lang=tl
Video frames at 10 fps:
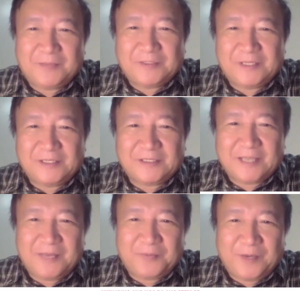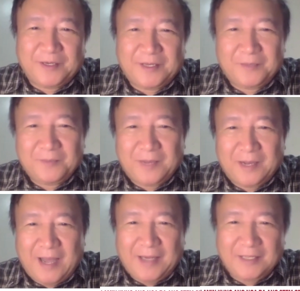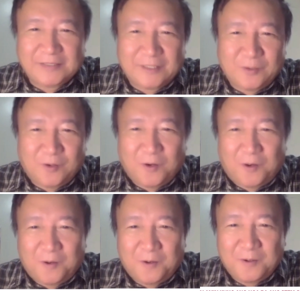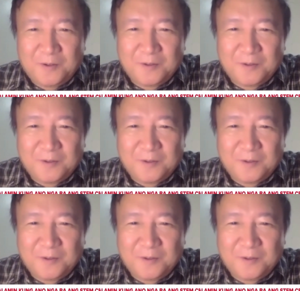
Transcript: stem cells ay pwedeng manggaling sa dugo